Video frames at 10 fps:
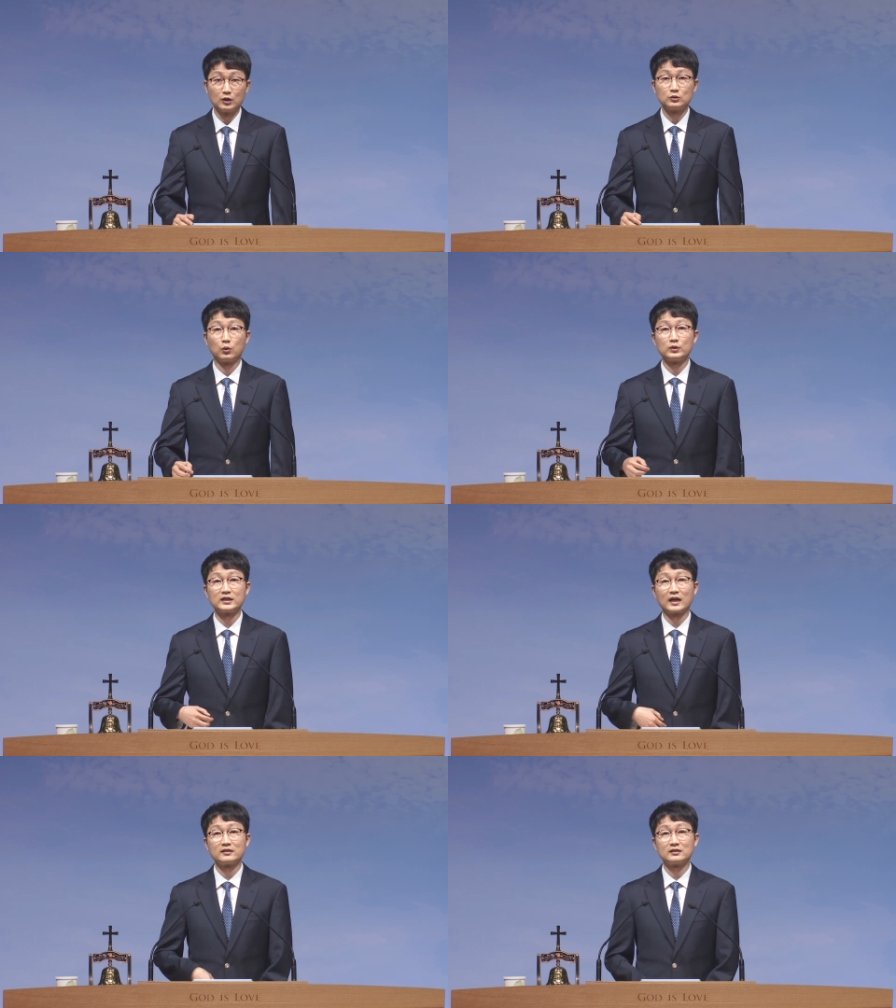
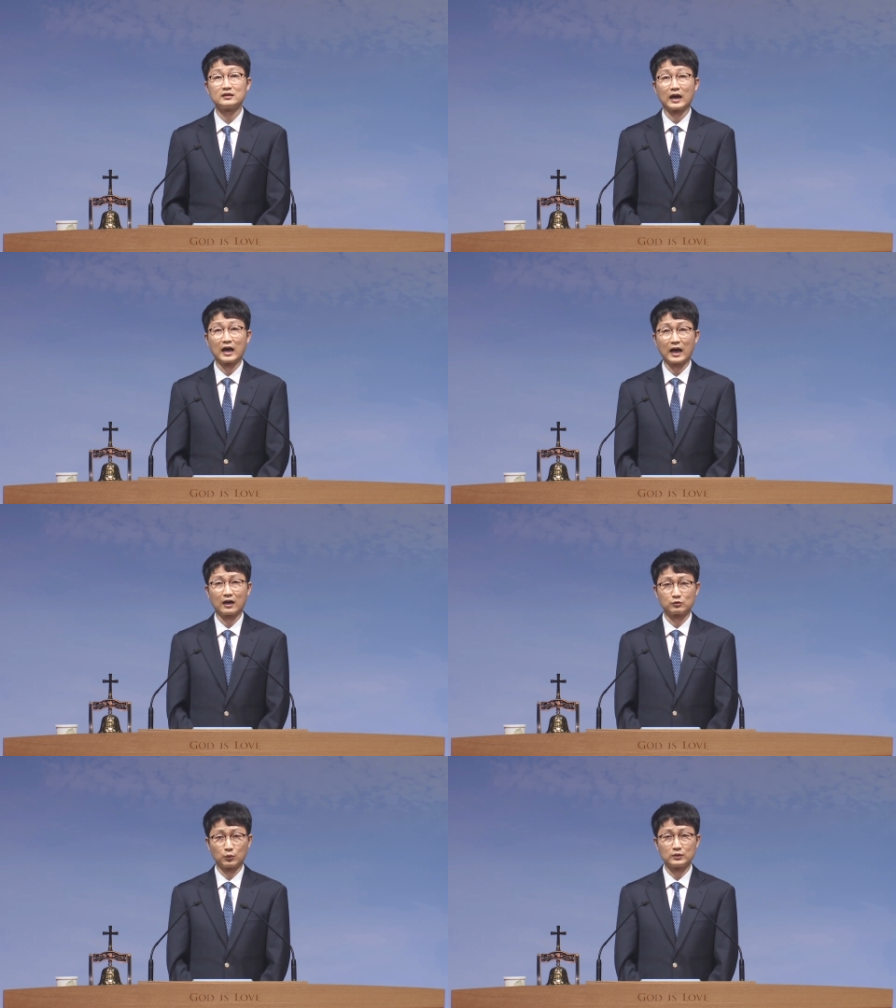돈이 안
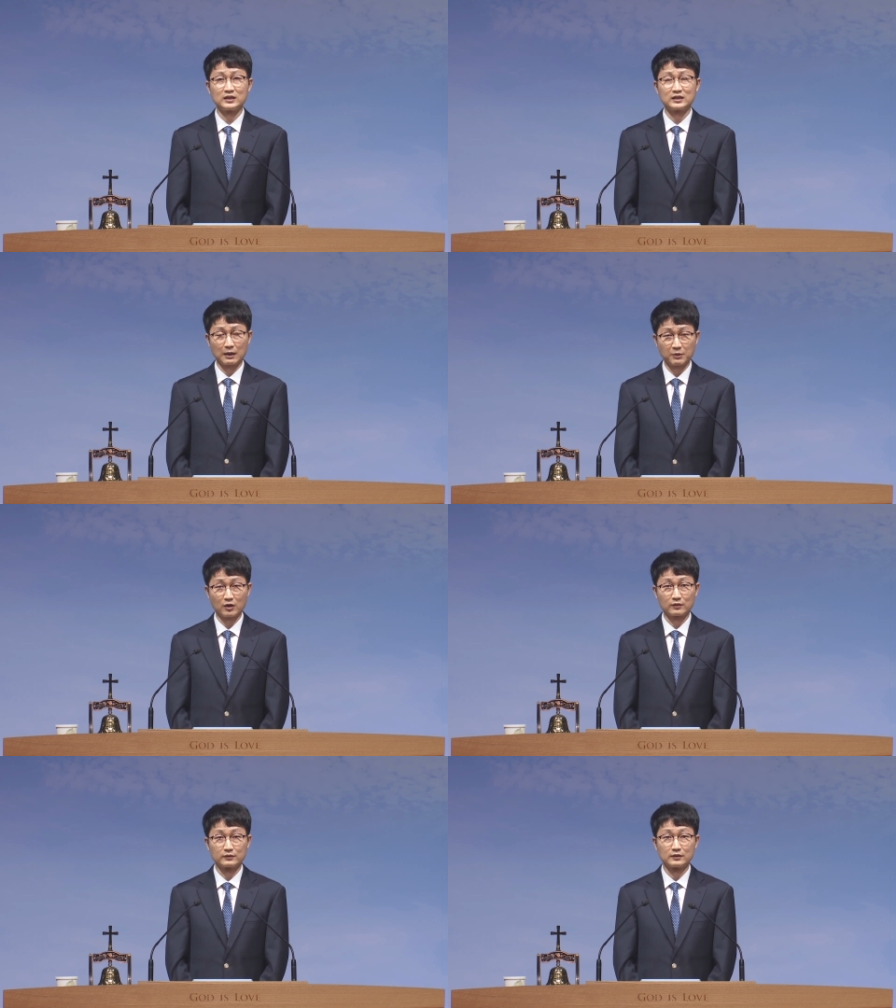돈이
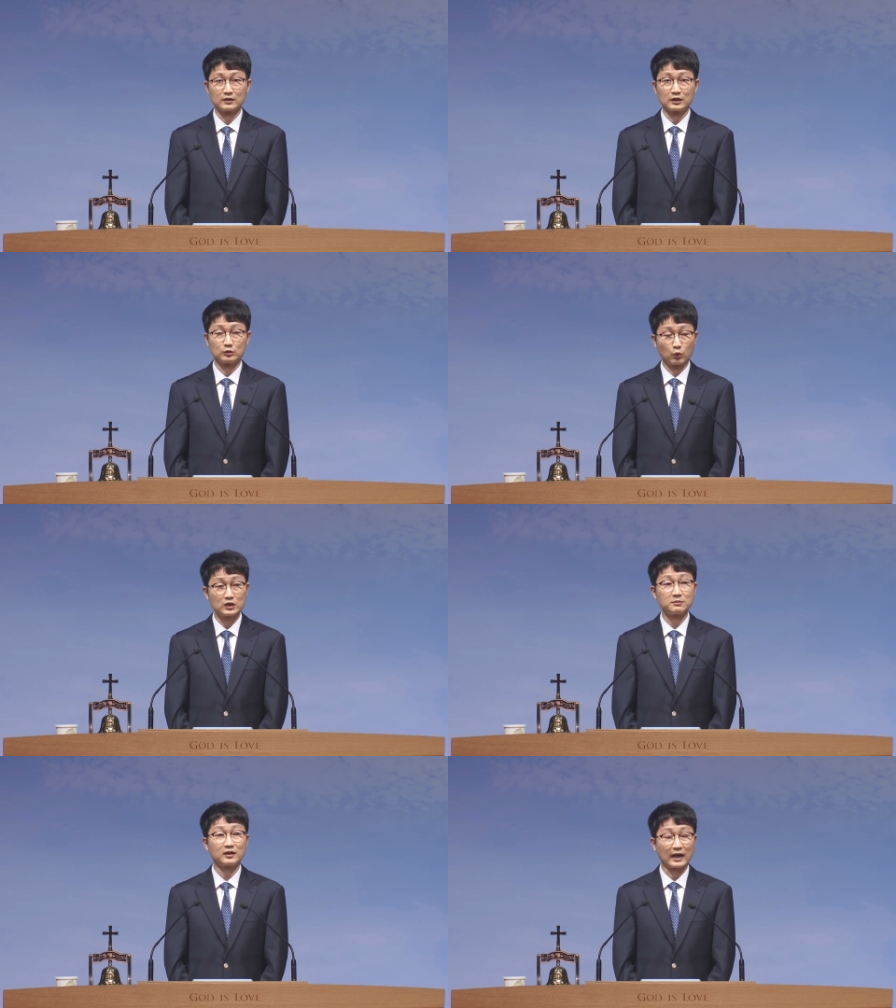되면 이
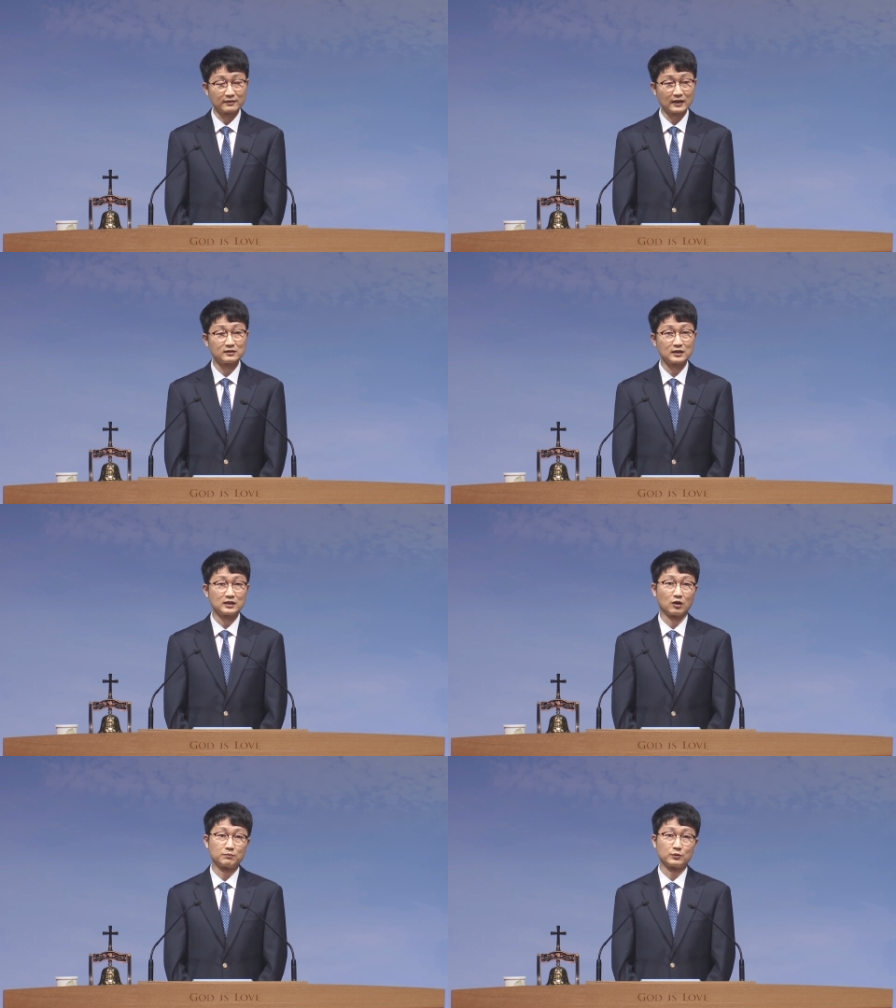돈이면 안 되는
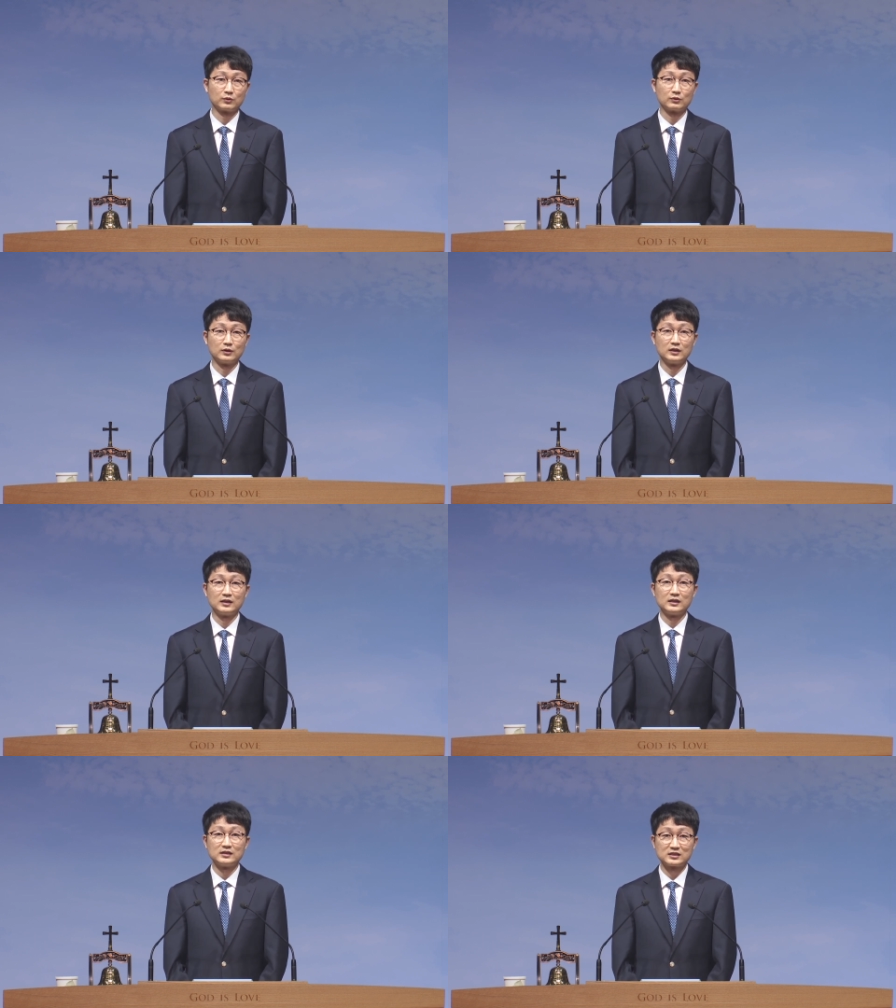일이 없고
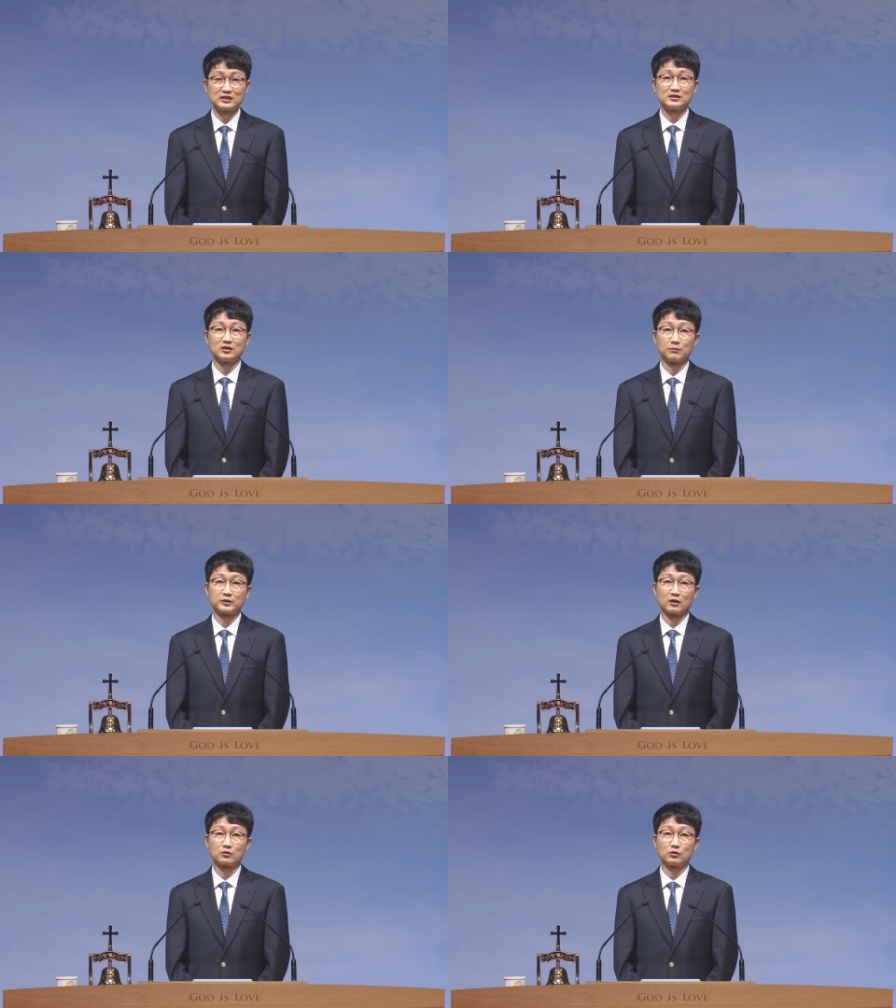신은
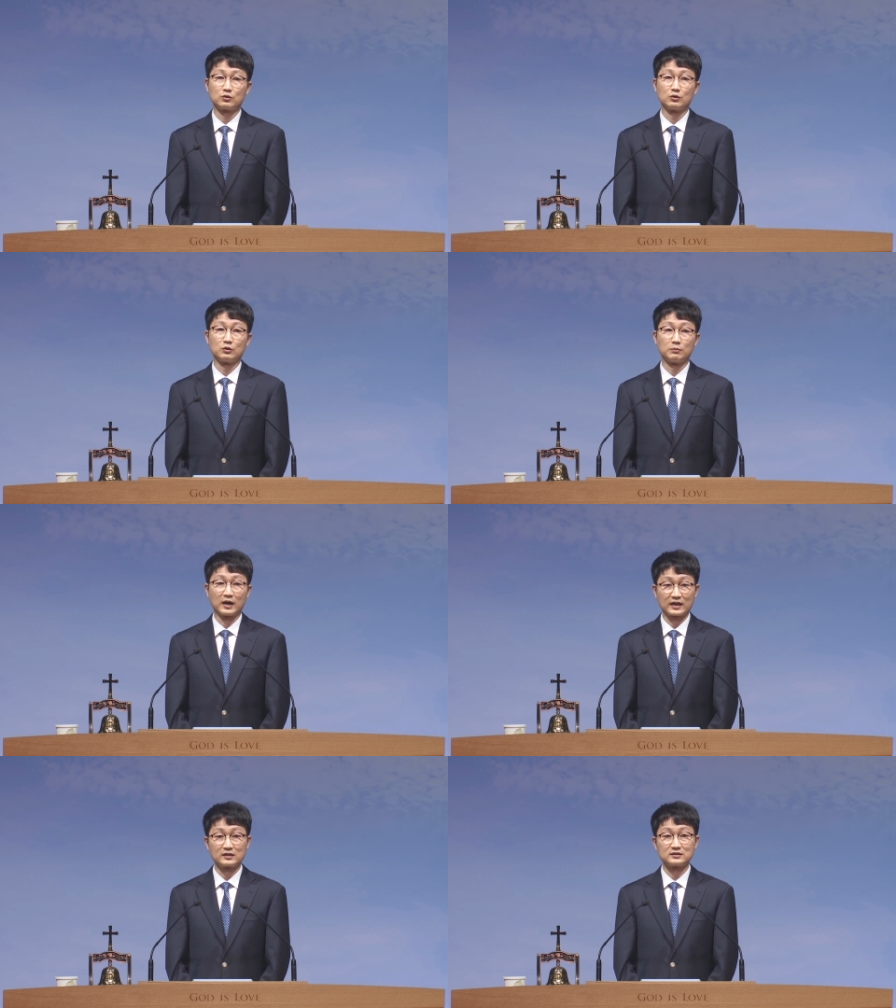없다고
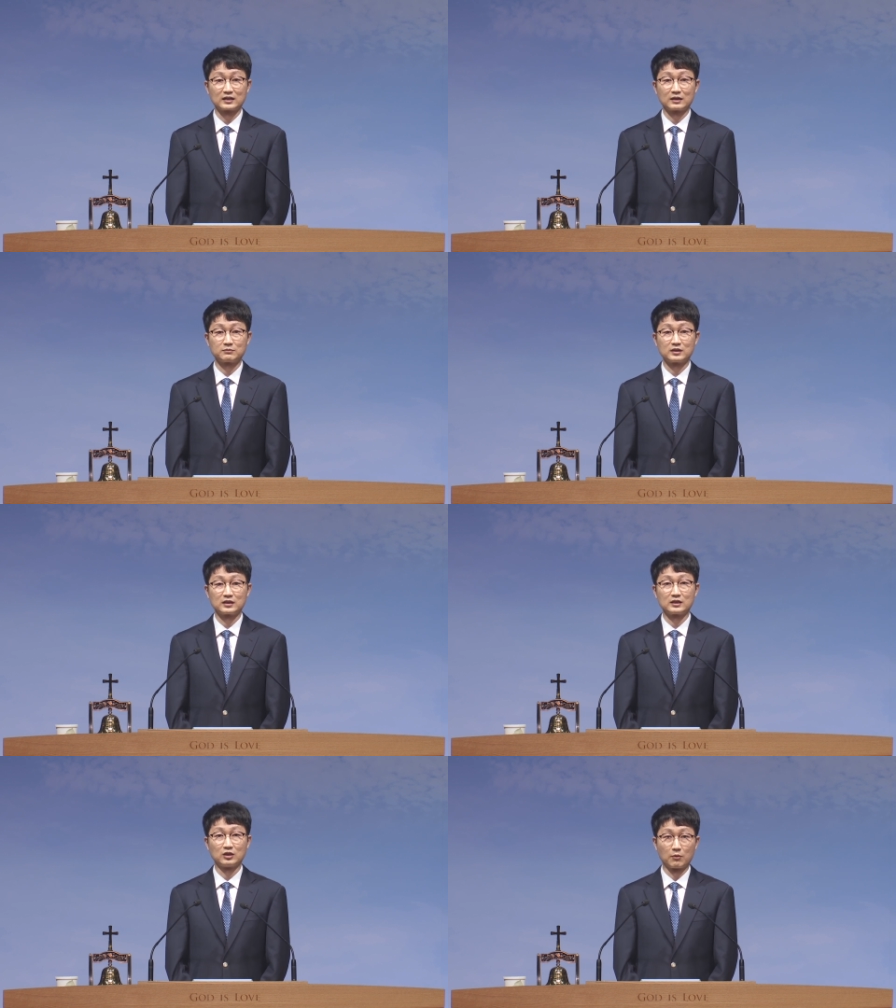말하는
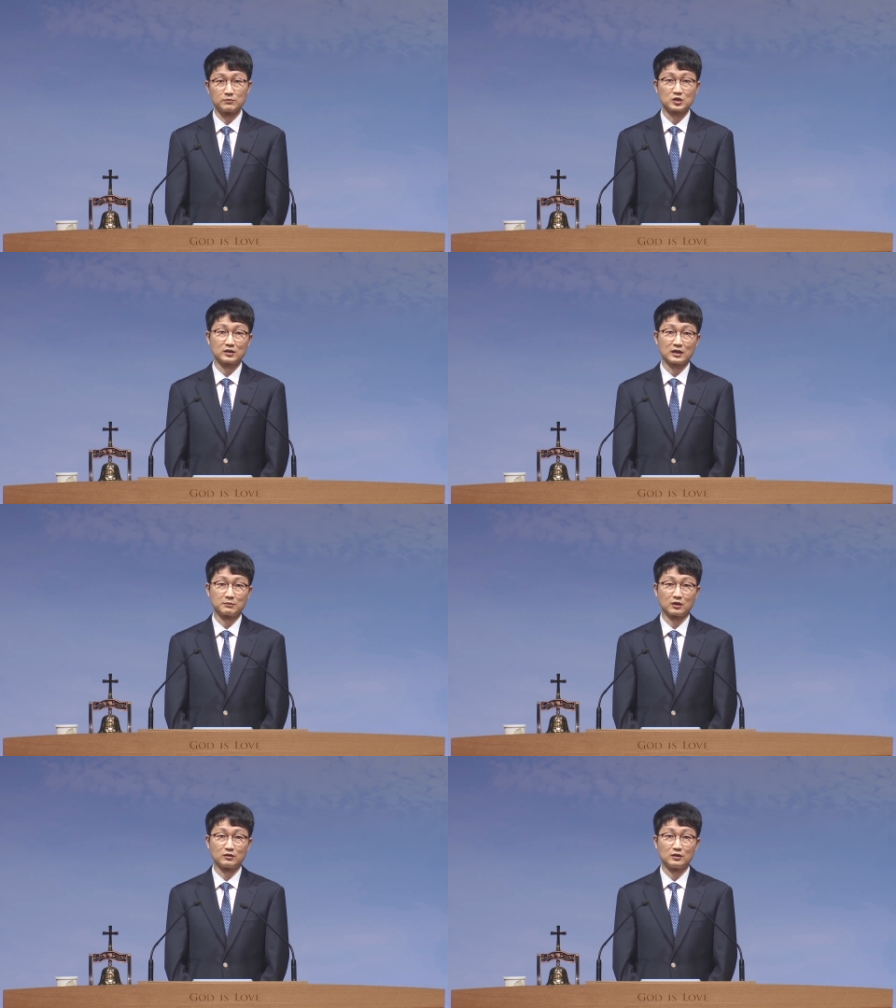사람들이
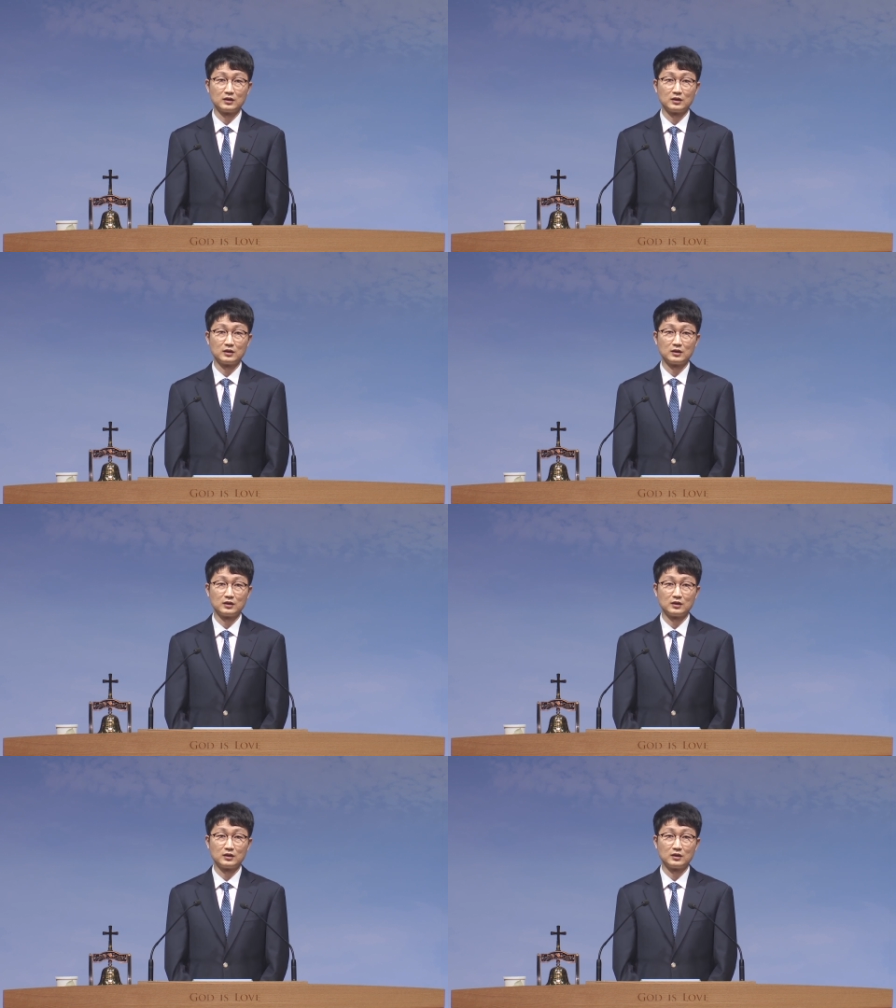넘쳐나며